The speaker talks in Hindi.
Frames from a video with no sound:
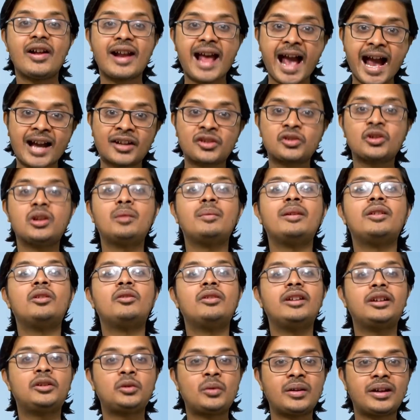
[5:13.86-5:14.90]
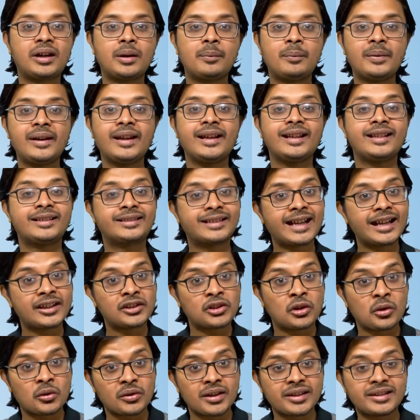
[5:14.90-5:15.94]
और एक्चुअल में इन्होंने ट्विटर पे इसका एक
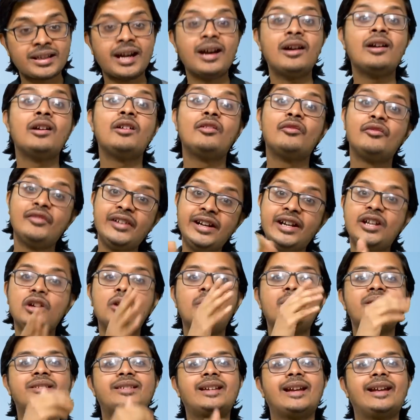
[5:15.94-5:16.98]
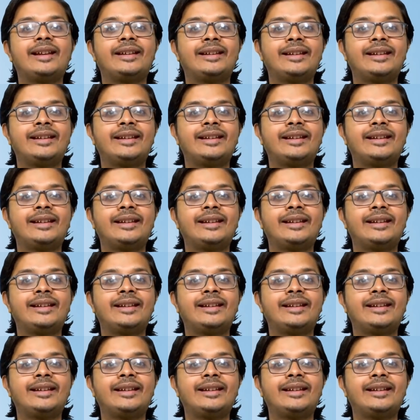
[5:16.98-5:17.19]
छोटा सा वीडियो भी शेयर